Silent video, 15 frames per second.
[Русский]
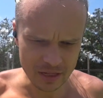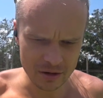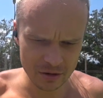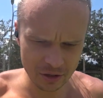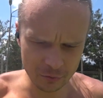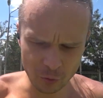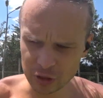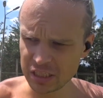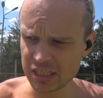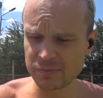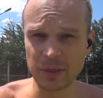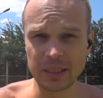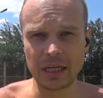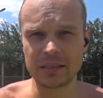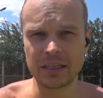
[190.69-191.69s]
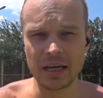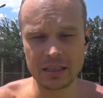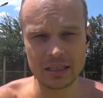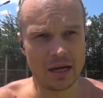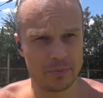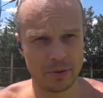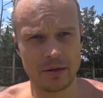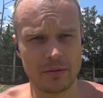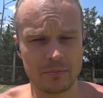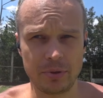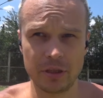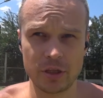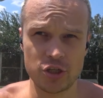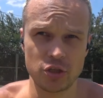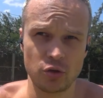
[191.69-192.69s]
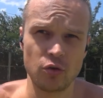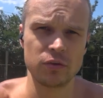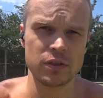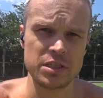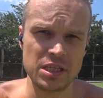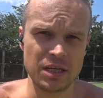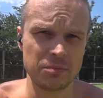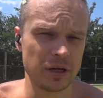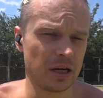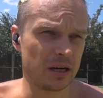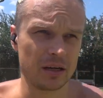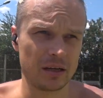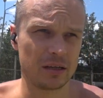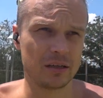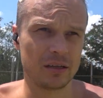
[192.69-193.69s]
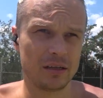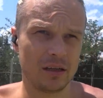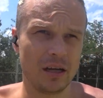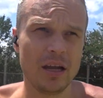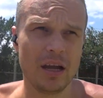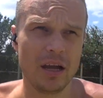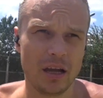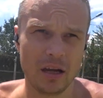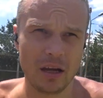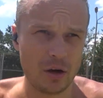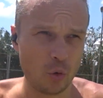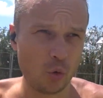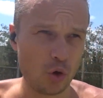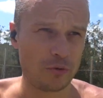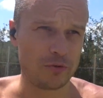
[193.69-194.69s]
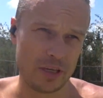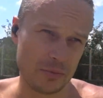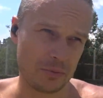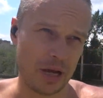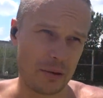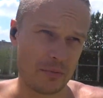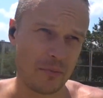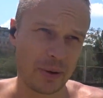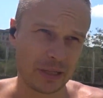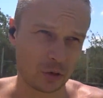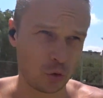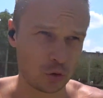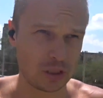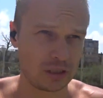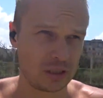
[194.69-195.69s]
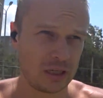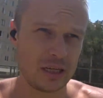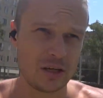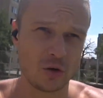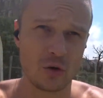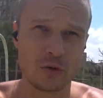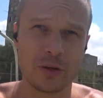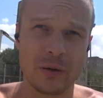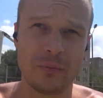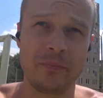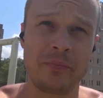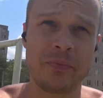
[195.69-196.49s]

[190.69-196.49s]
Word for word: А вот, несмотря на это, я прямо был очарован тем, как э, уровнем как бы подхода к тренировкам.